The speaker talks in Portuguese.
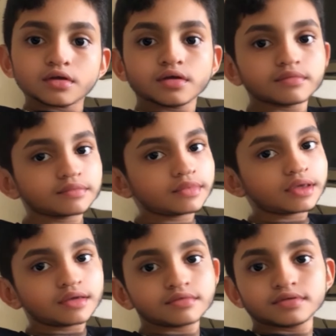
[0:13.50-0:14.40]
Meu
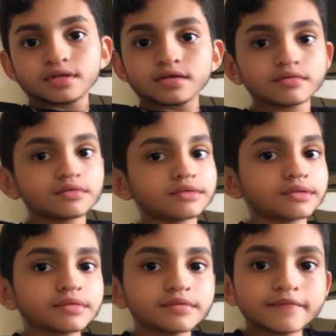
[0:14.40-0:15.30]
Deus.
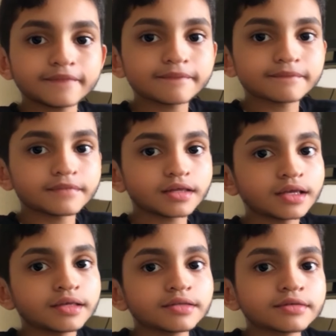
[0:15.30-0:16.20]
Tu
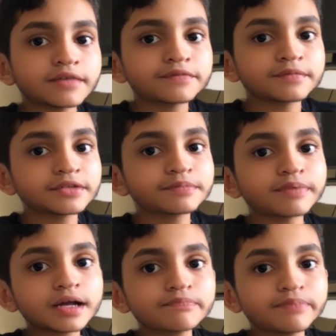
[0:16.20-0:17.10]
tá fumando
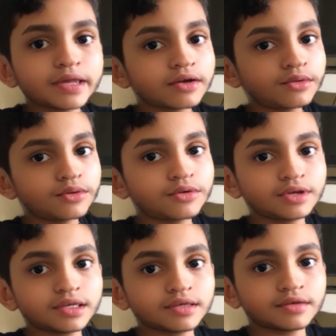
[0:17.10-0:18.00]
papel,
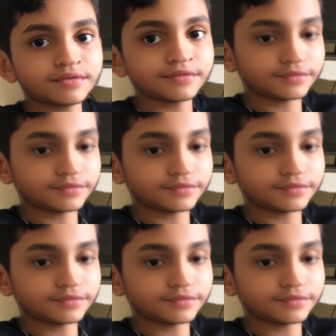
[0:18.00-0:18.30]
Ruquinho.